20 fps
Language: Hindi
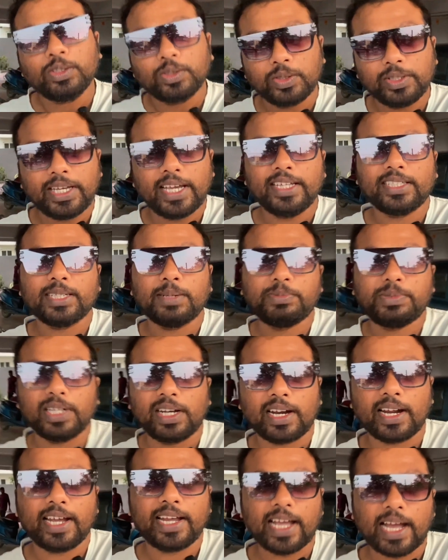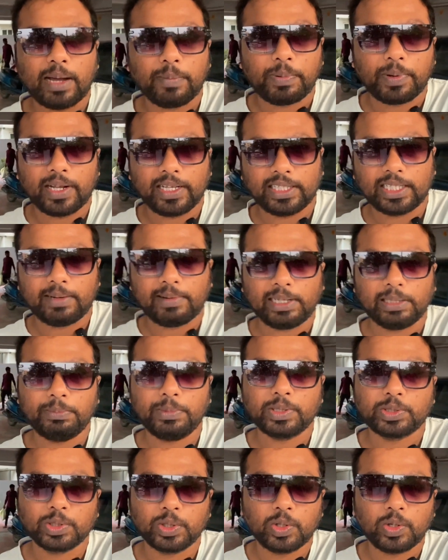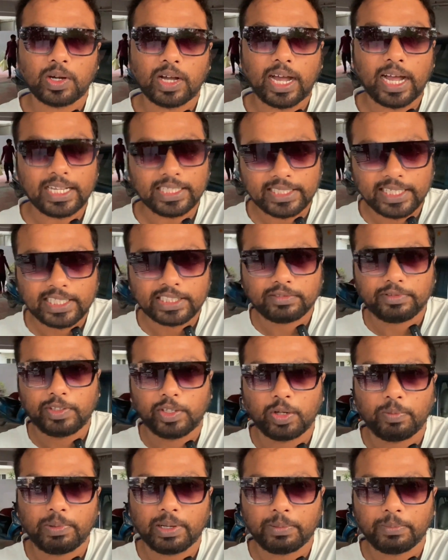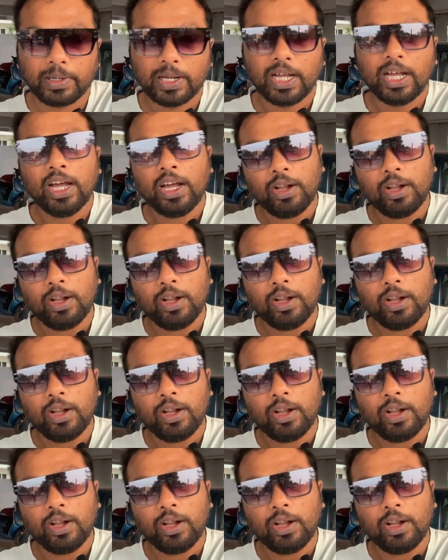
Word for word: तो यही सब चल रहा है यहाँ पर हैदराबाद में सो आज के इस वीडियो में हम